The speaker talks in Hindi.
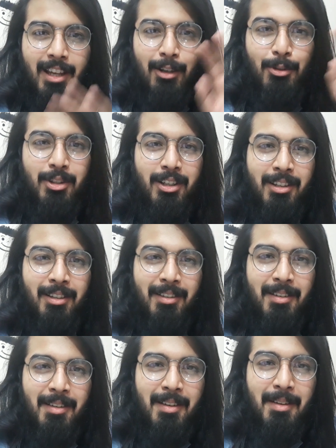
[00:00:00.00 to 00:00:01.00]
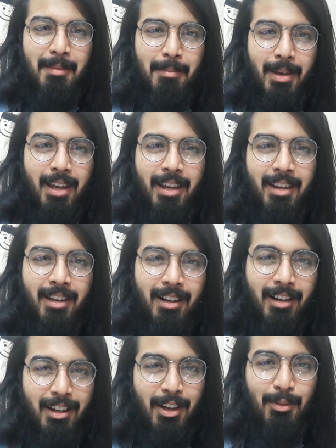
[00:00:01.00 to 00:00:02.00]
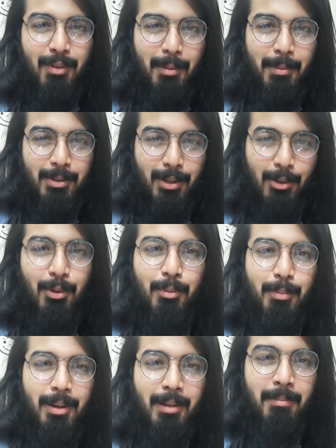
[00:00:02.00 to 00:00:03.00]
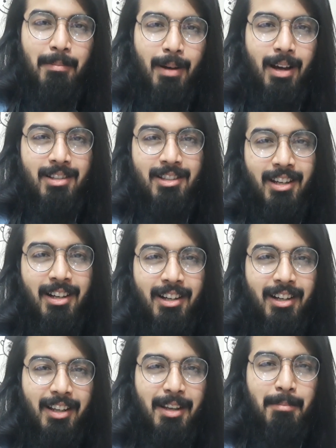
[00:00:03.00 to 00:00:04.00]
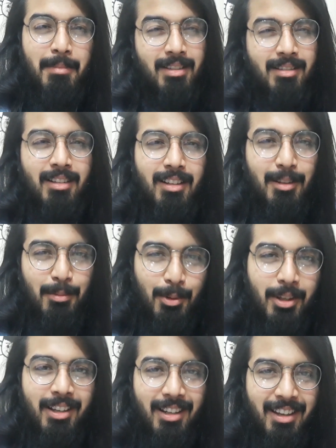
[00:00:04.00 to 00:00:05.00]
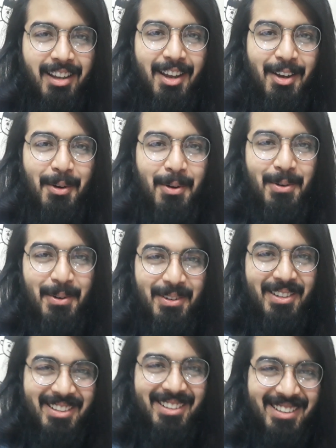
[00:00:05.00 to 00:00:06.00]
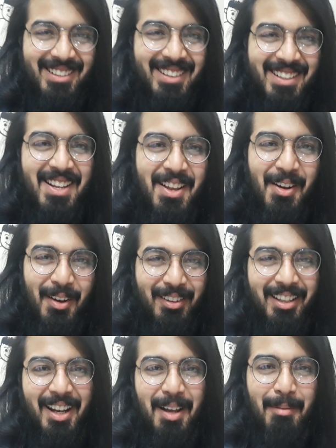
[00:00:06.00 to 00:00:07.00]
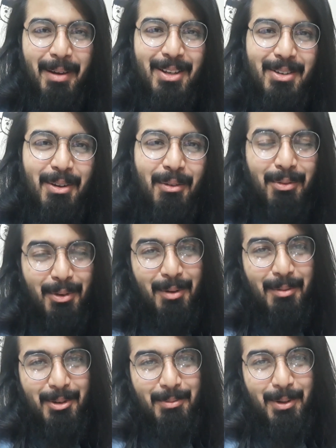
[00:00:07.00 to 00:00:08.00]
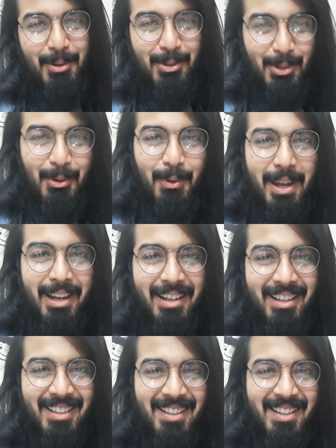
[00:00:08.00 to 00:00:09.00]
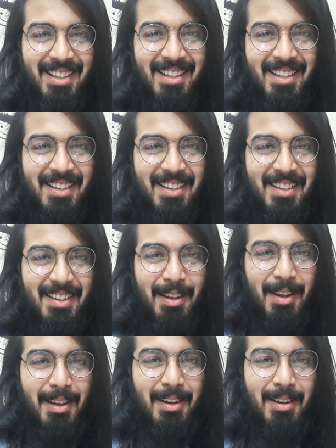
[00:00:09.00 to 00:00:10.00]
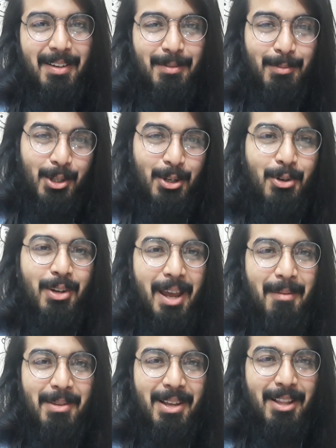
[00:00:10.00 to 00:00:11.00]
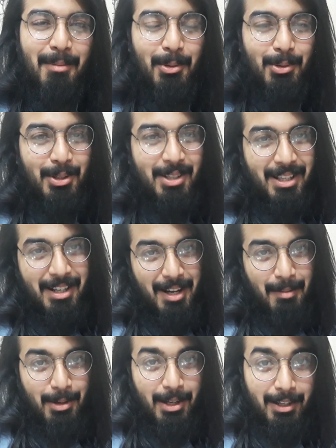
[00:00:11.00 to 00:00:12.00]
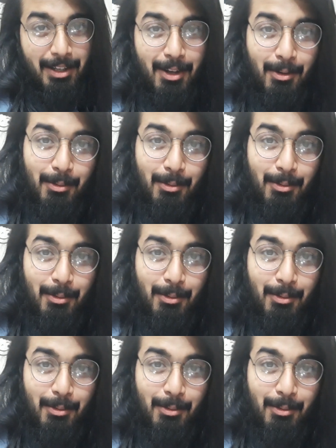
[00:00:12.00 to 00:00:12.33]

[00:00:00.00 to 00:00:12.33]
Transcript: हेलो जी मैं आ गया हूँ वापस सलून पे पाँच छः घंटे की मस्त नींद पूरी करके आया हूँ और तलाब भाई जो है फुल मुझ पर गुस्से हुए हैं कि मुझे जो टाइम दिया था मैं उससे ज़्यादा टाइम लगा के आया